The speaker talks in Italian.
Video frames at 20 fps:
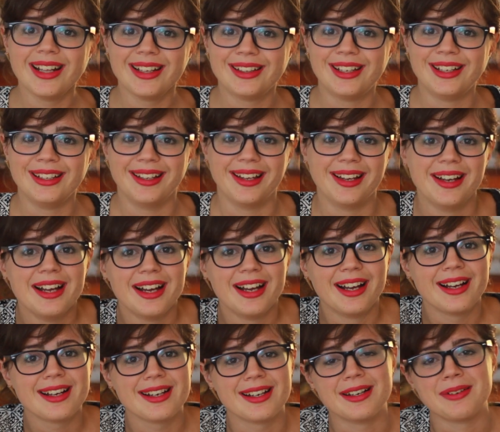quindi
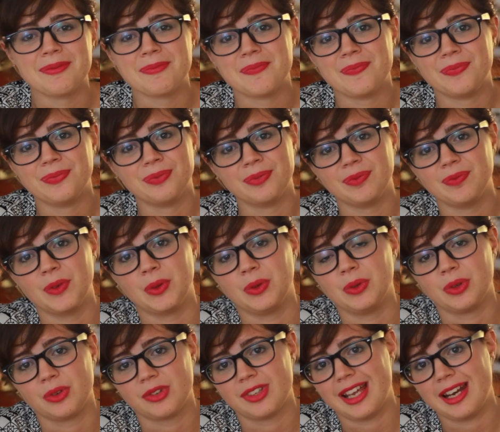ehm,
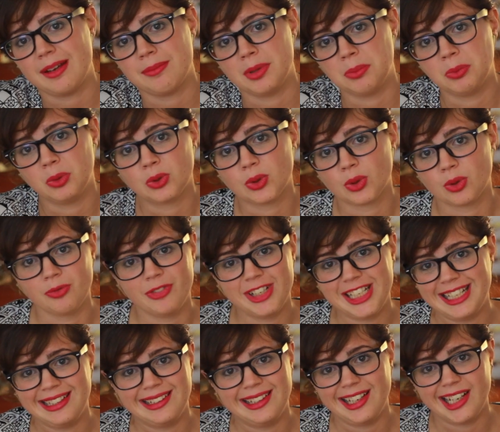non sarebbe molto
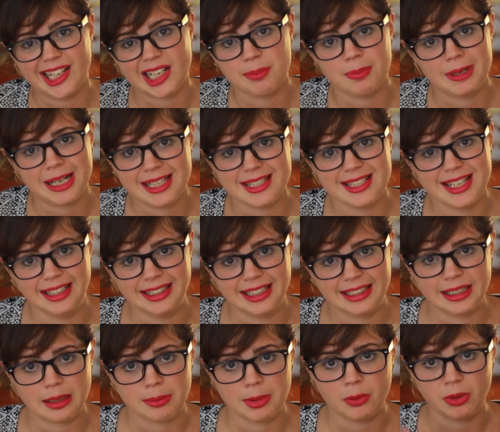conveniente neanche per l'azienda
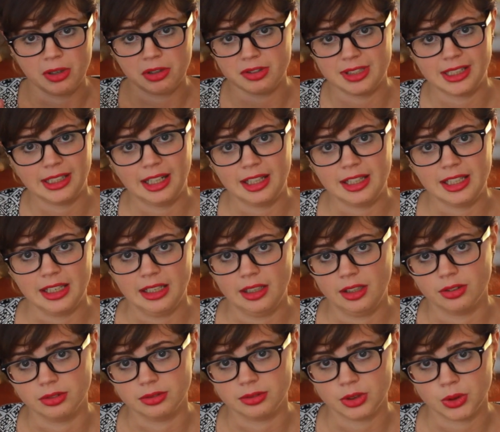darmi qualcosa da dire,
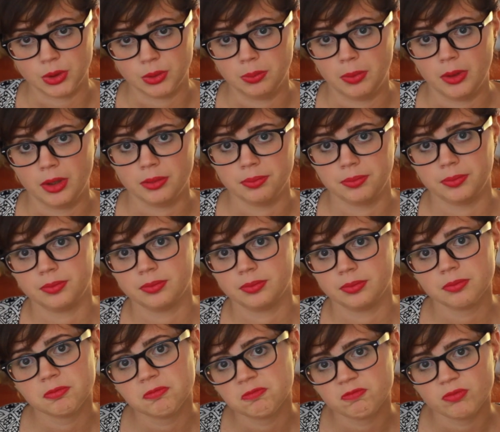io sono un po'
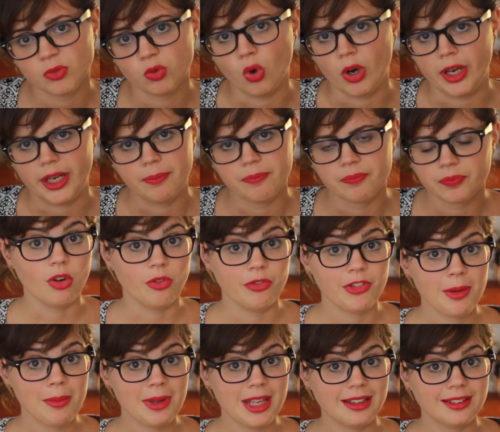fuori.
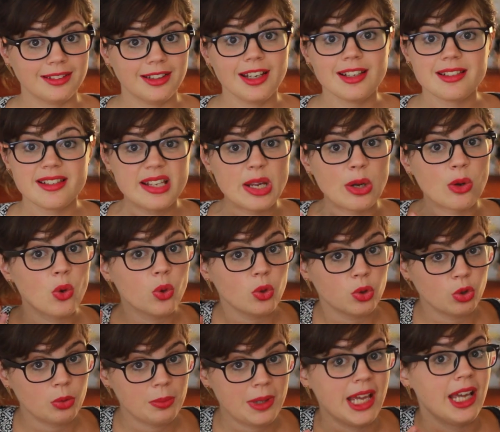Ovviamente,
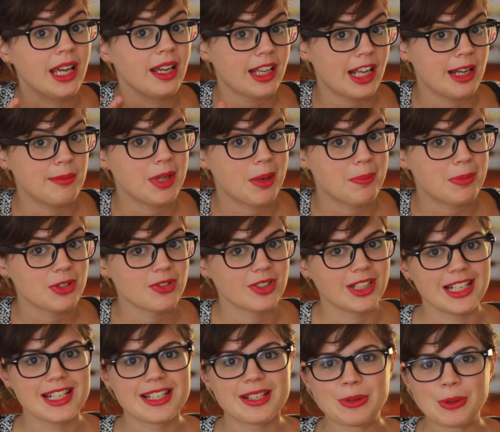secondo me, che è mia
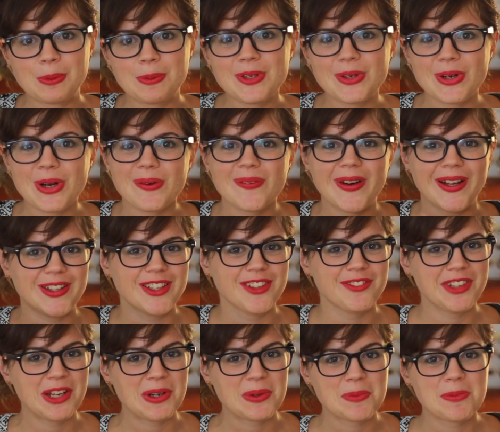personalissima opinione, quando
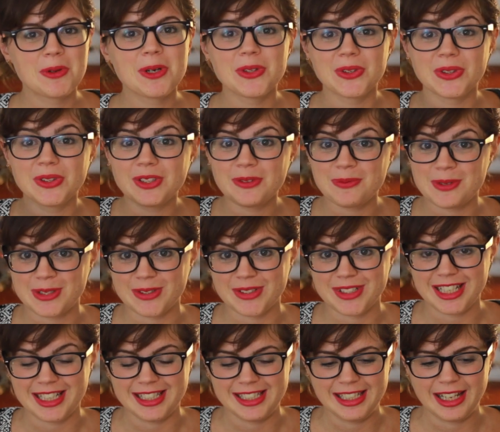inviano un prodotto
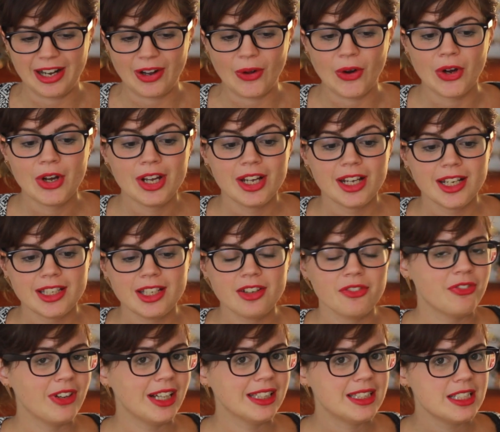bisogna dirlo. Io
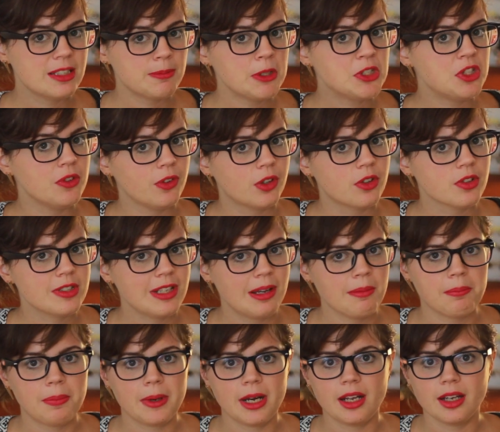infatti specifico
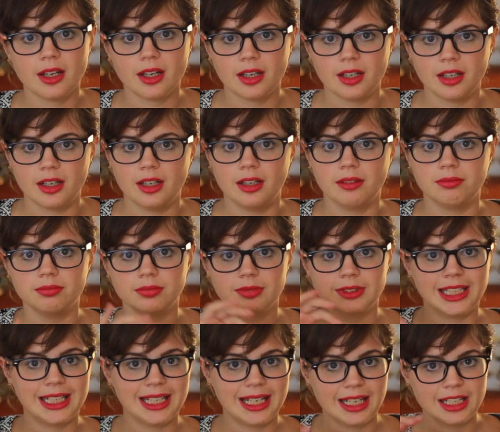sempre ehm,
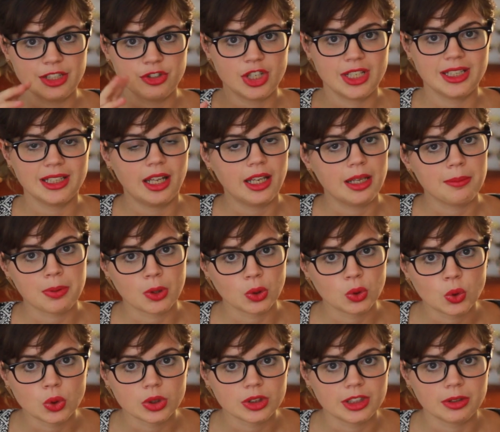nella leggenda dei
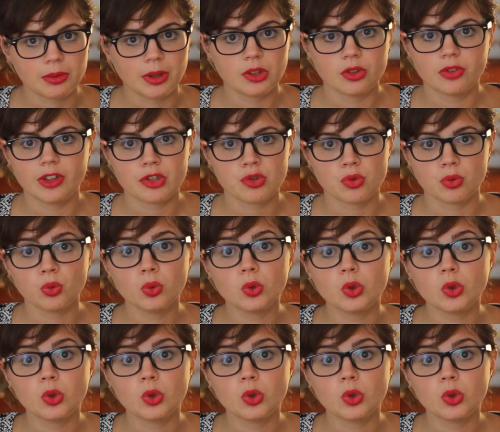prodotti, quando faccio un